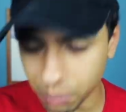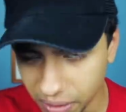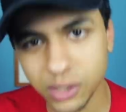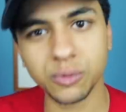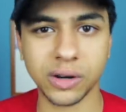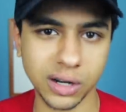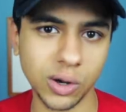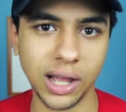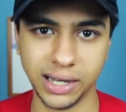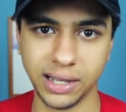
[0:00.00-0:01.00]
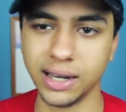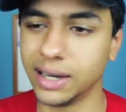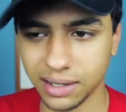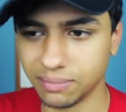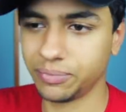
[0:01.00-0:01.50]
بيتفرجوا عليه
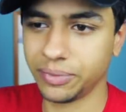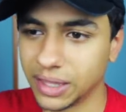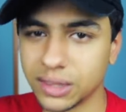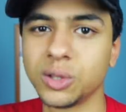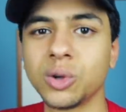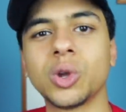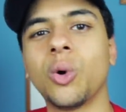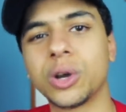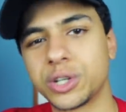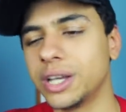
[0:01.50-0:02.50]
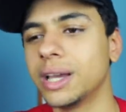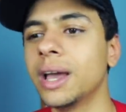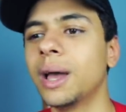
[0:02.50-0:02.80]
لان ديت نوت هو شيء